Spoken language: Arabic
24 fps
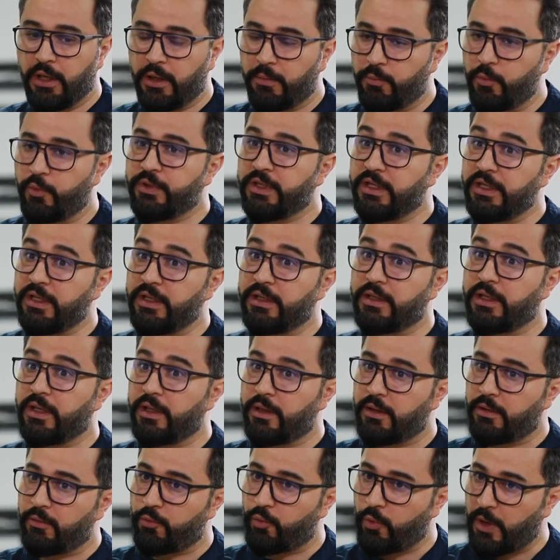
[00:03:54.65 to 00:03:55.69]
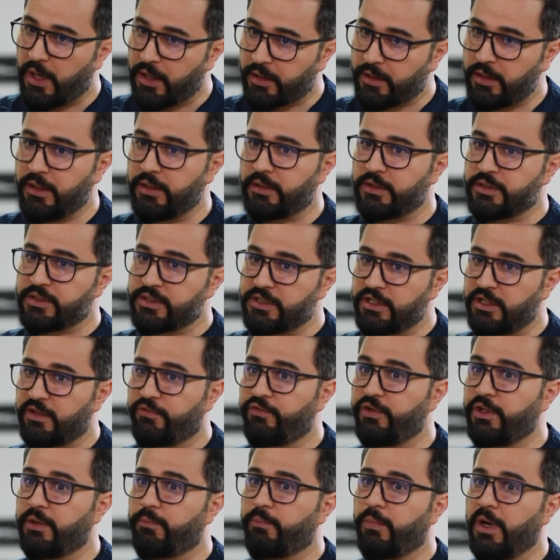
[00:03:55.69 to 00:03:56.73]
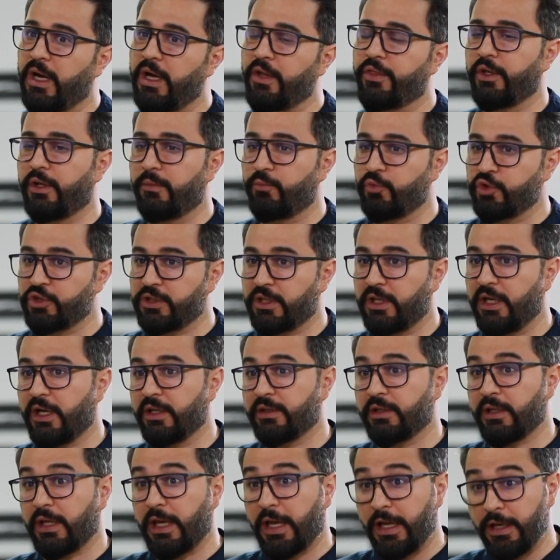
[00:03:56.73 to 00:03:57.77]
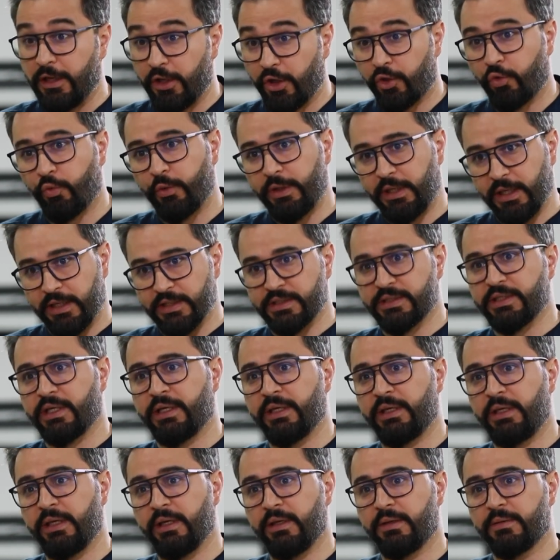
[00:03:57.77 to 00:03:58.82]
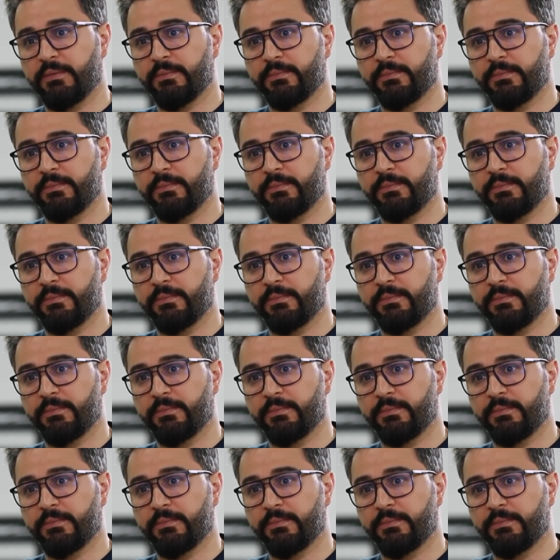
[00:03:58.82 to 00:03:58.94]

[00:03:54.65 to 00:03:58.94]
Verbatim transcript: ممكن انه واقعا تصير فيه بعض المشكلات العضويه الصحيه